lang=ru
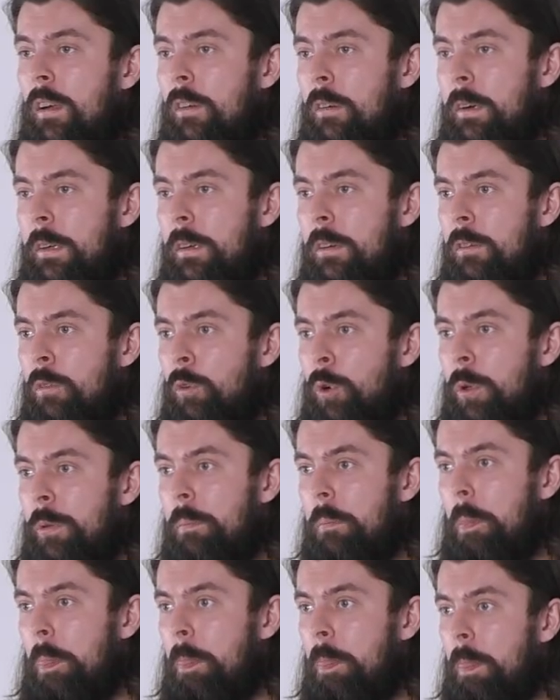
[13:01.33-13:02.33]

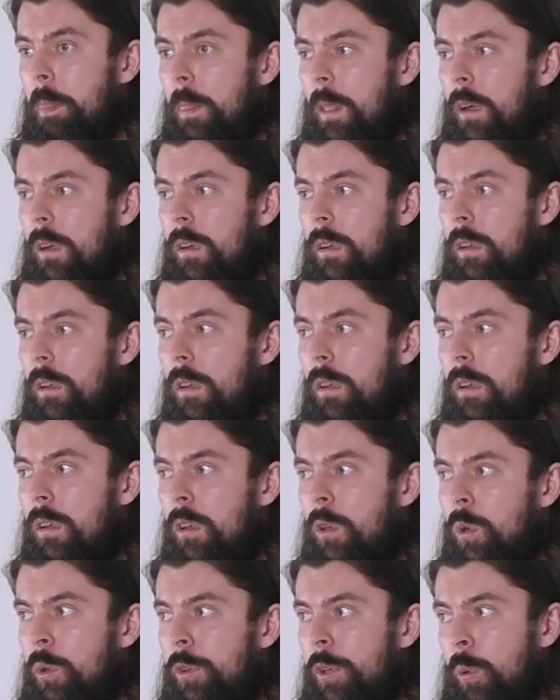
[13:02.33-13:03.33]
вот.
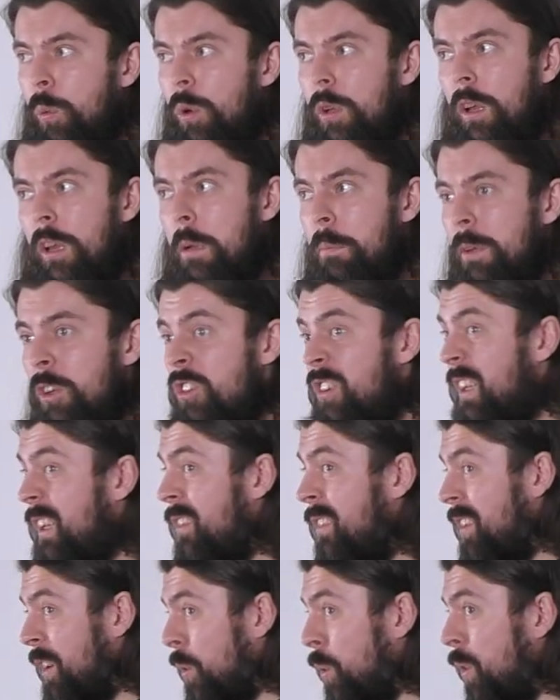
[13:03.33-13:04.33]
И он такой, либо
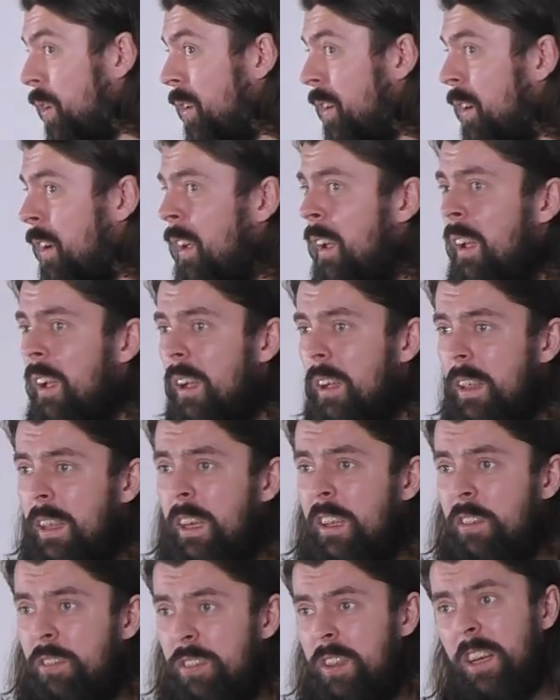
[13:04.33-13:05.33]
начинает террор,
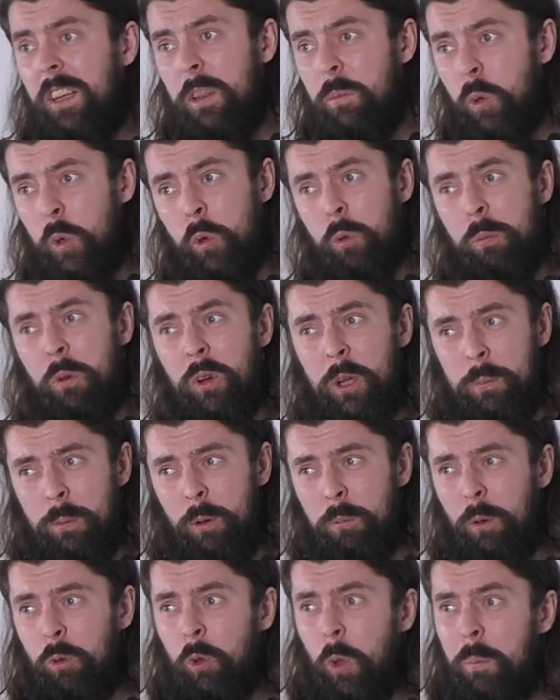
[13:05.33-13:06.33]
и все к нему не успевают
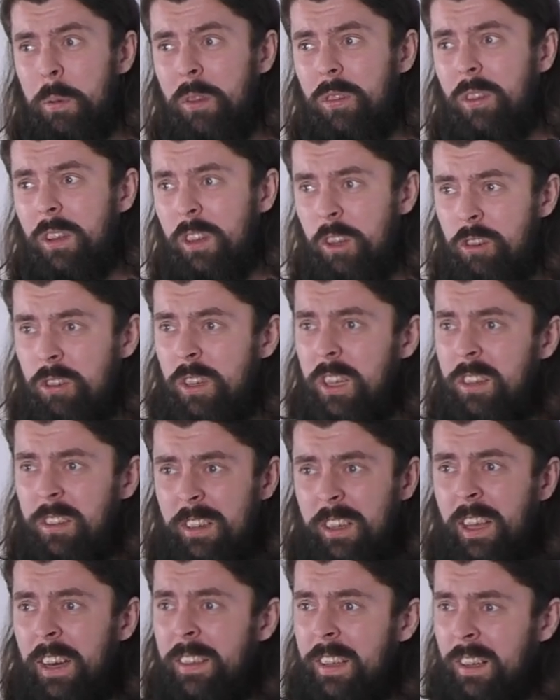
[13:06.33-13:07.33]
приспособиться, и начинает
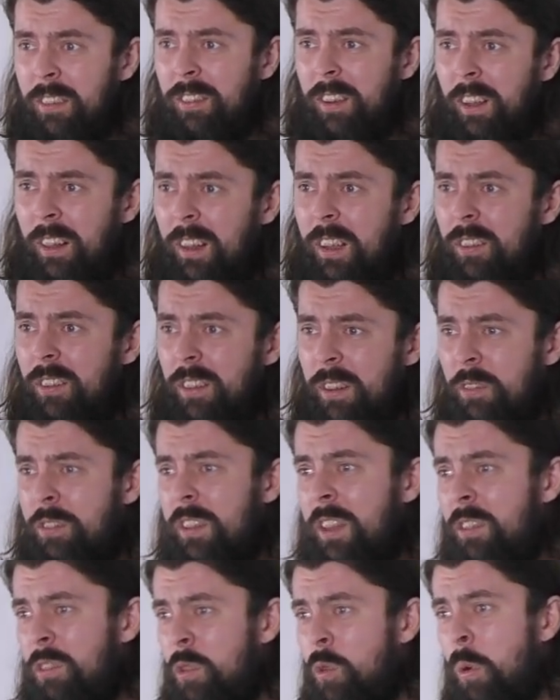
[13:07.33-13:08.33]
деградация класса, там
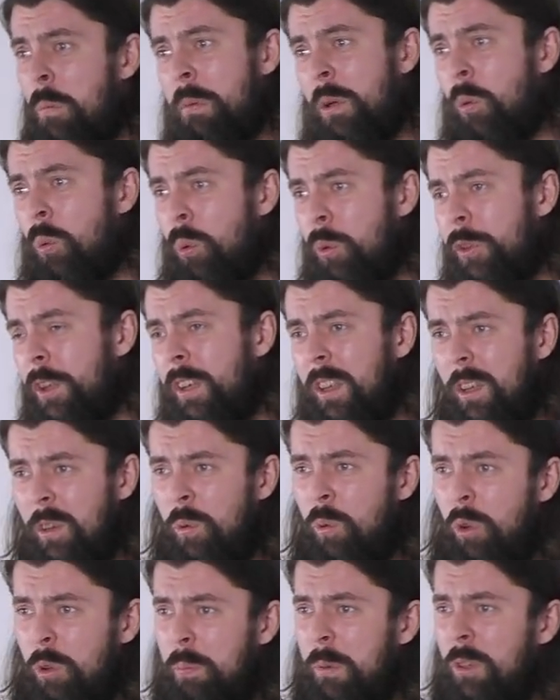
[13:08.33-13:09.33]
все из него бегут такие,
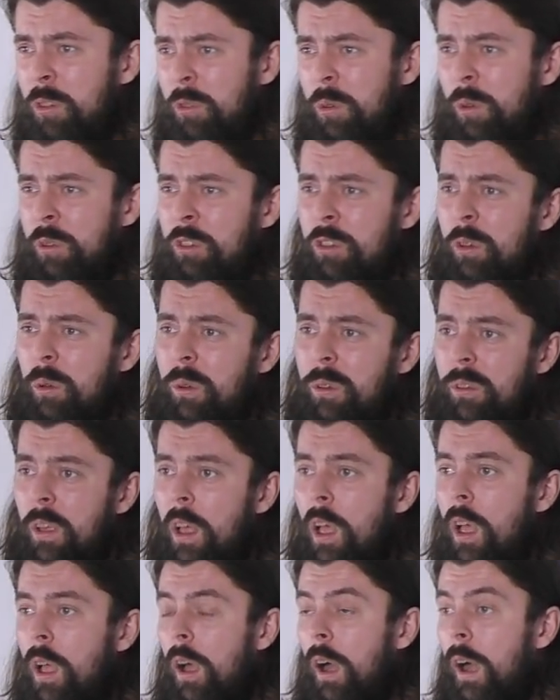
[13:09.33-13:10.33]
господи, что началось.
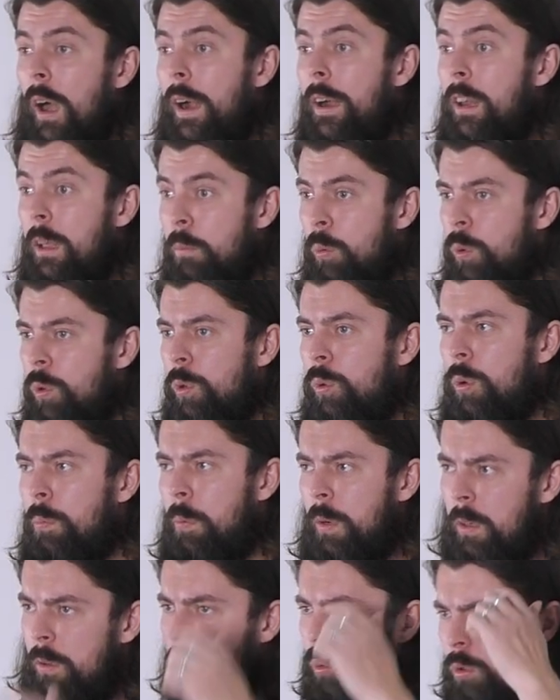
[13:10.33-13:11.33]
А, либо он такой,
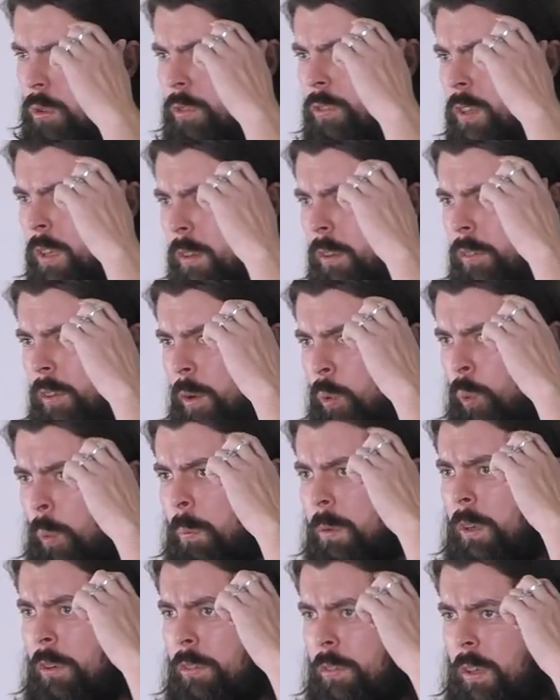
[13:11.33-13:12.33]
блин, нужно взяться за
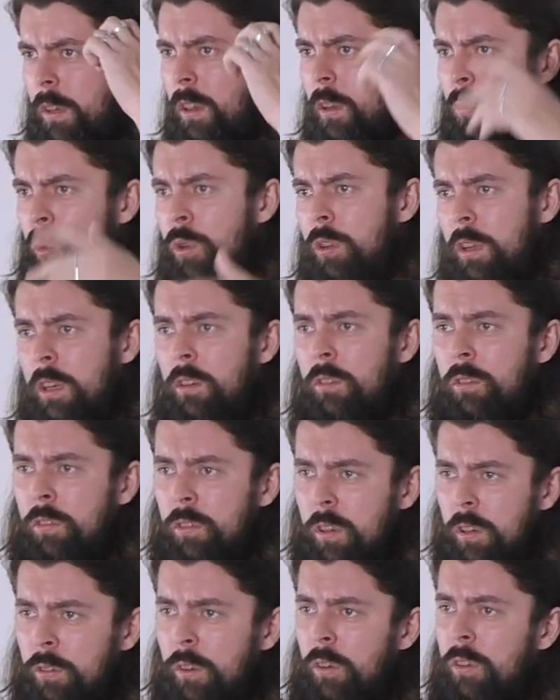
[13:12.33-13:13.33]
ум, действительно, вот я
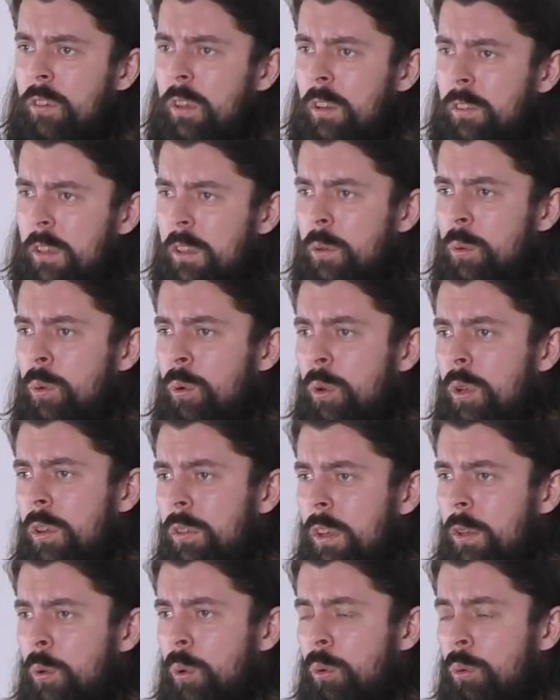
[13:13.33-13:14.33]
вырвался из, эту,
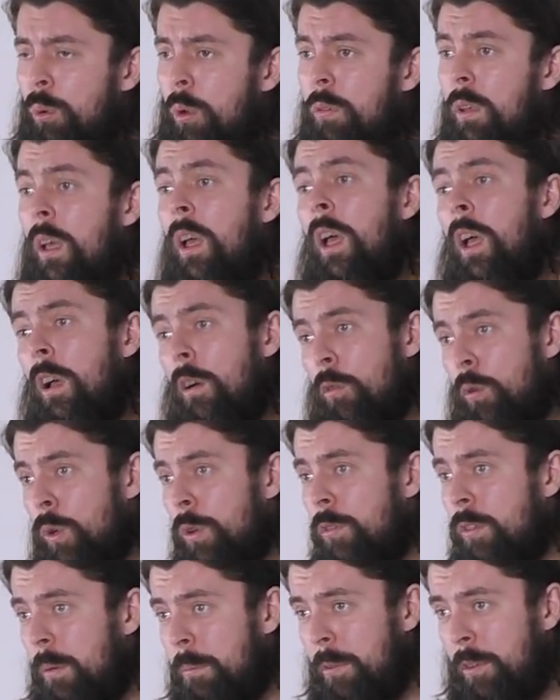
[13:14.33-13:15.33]
из этих условий,
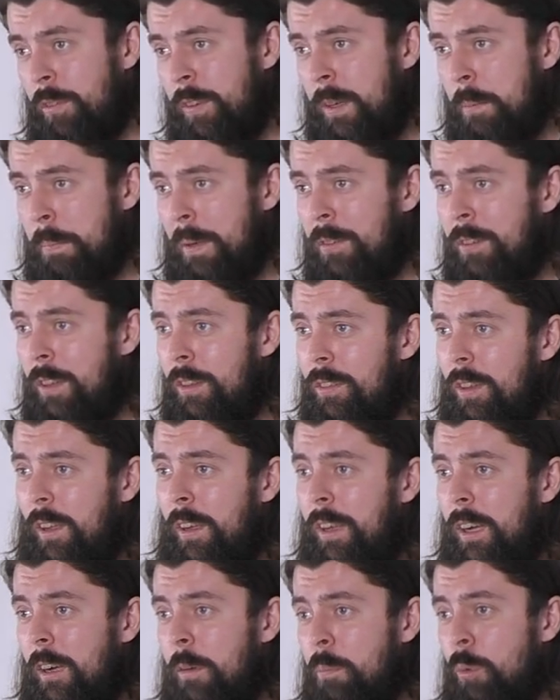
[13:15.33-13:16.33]
вот вам две позиции,
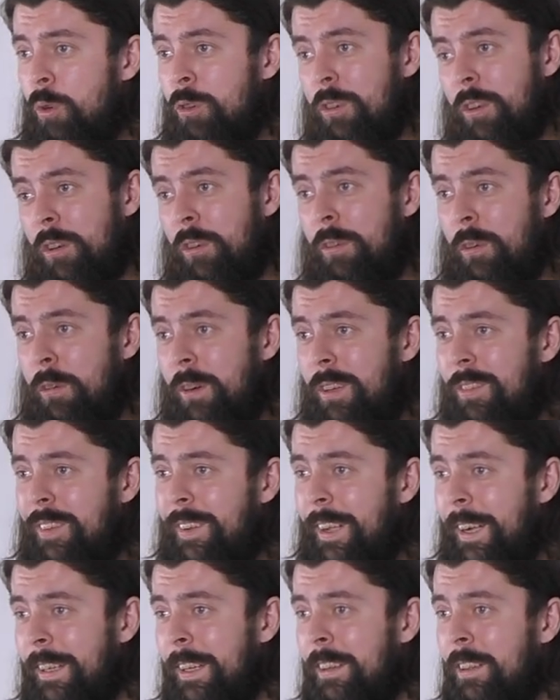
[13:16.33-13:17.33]
как можно
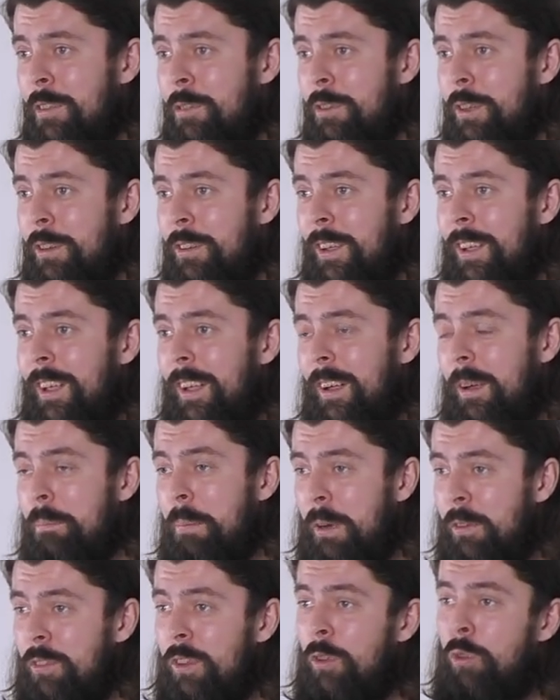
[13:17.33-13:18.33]
развиваться, когда ты вид,
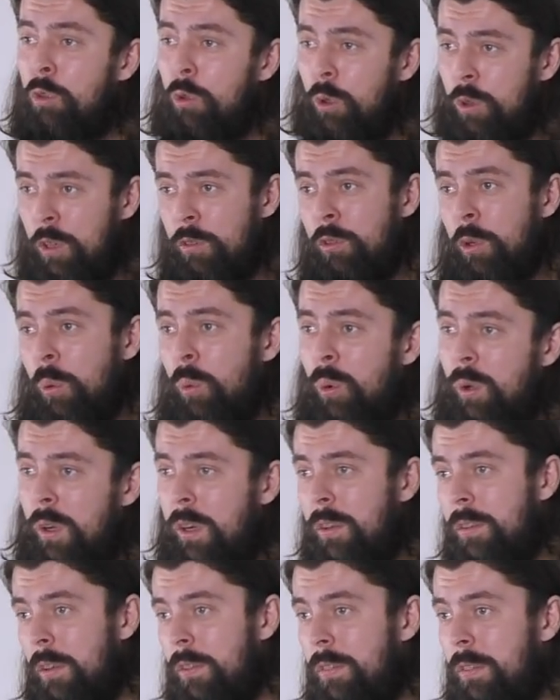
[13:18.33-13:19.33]
привнесенный в другую
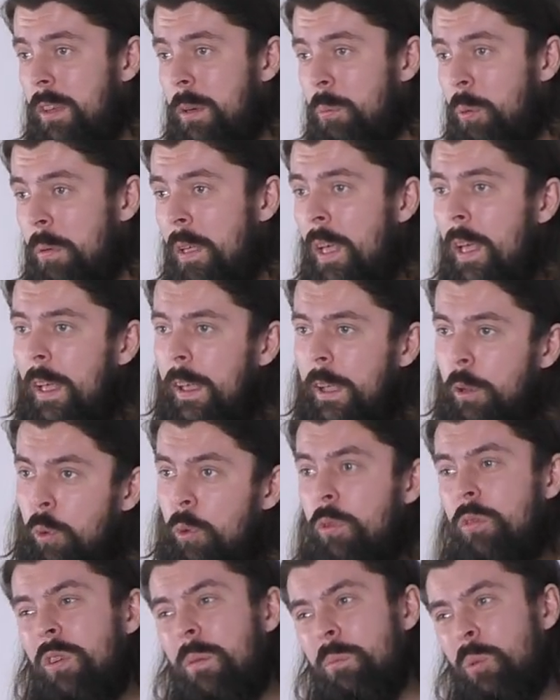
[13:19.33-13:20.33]
экосистему. И
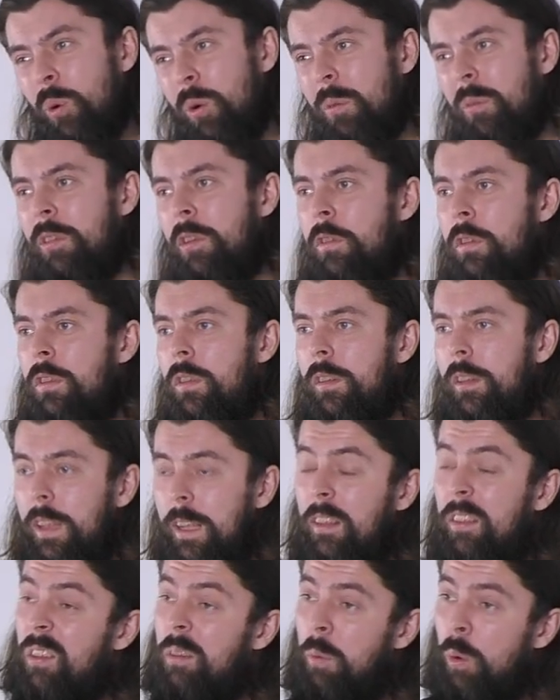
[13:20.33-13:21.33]
тут во многом зависит
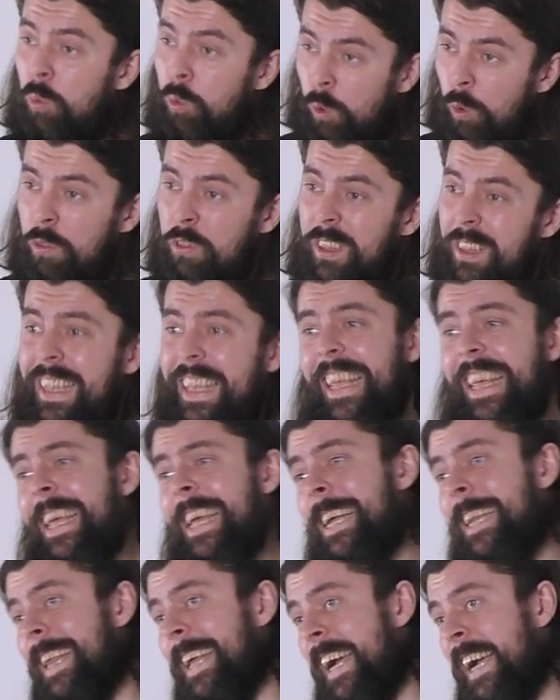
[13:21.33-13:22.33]
и от самого вида,
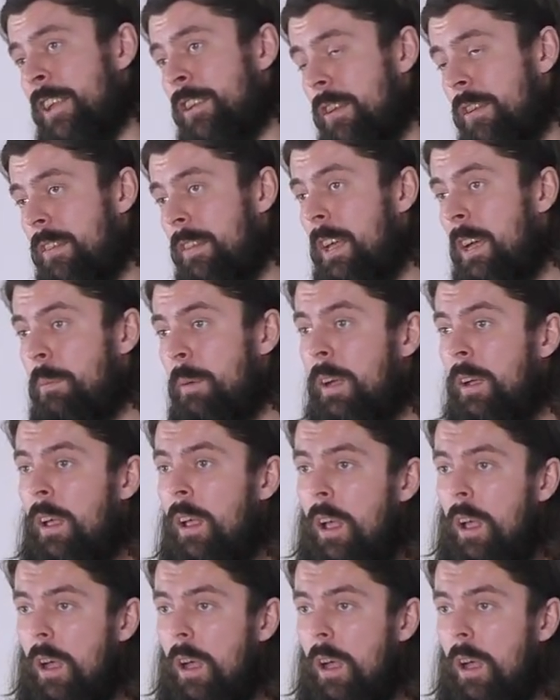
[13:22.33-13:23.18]
и от экосистемы,